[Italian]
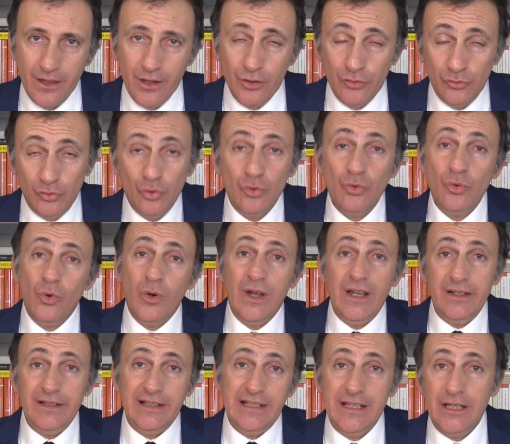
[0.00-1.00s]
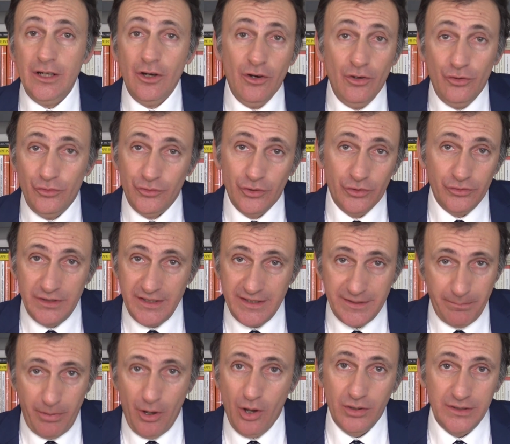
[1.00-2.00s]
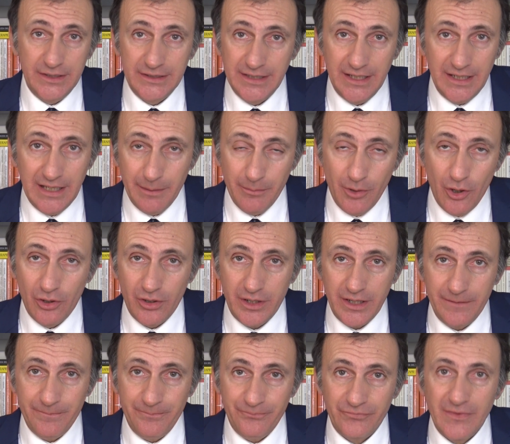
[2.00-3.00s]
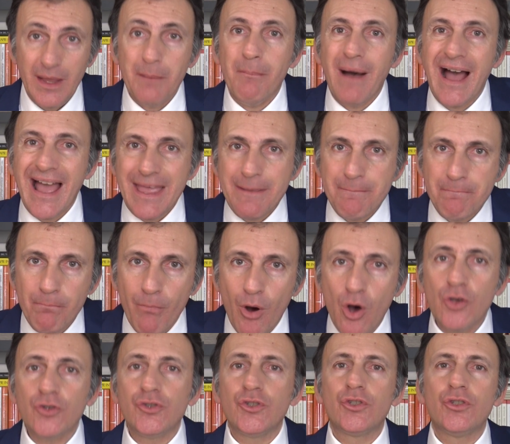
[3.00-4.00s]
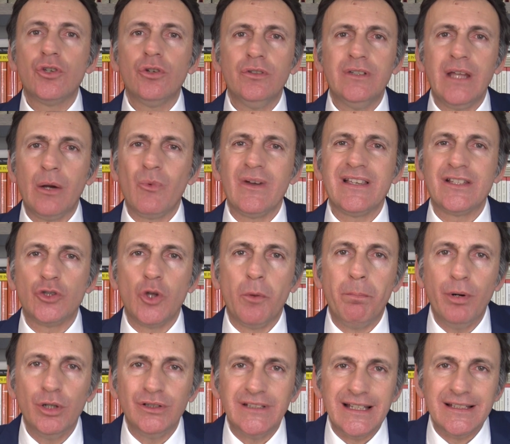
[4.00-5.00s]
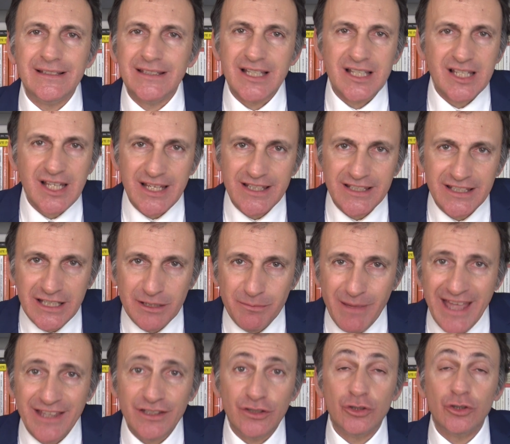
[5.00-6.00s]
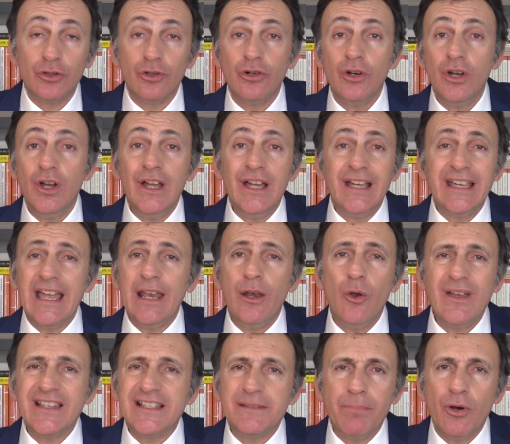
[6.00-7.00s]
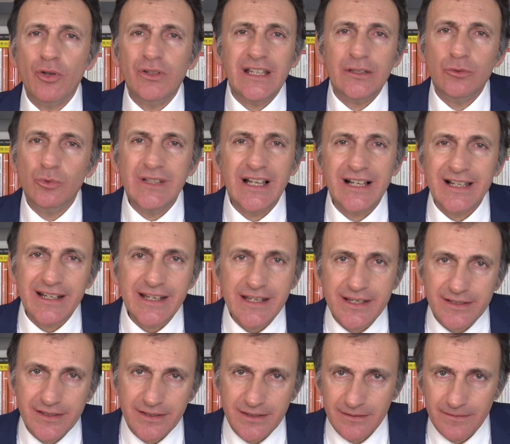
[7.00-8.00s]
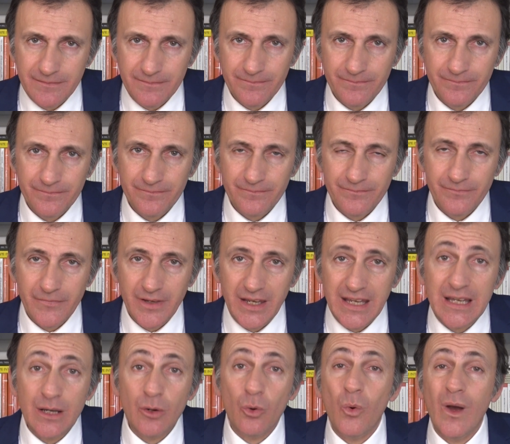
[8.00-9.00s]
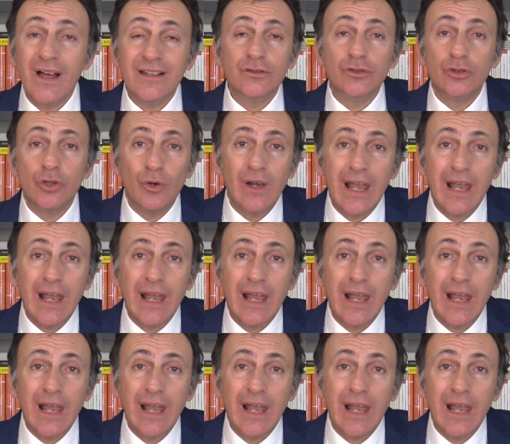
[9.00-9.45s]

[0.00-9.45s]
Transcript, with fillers: Dunque l'io non dispone dell'amore, ma è mosso da questo potente sentimento che lo espone ad una crisi, in quanto